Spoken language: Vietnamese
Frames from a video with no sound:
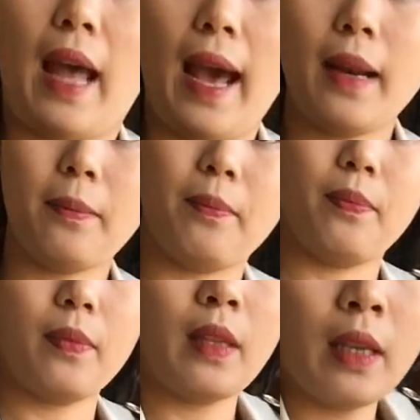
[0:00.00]
đã lắm.
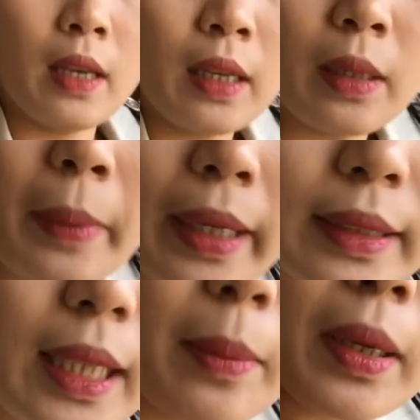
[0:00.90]
Bạn
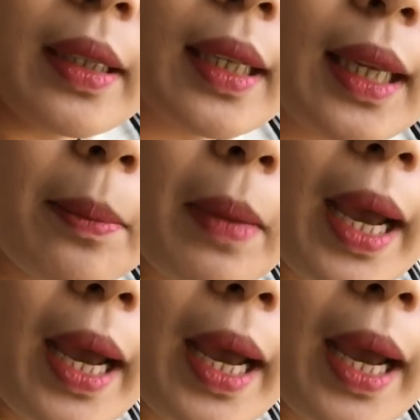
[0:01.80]
xem nè, cái cách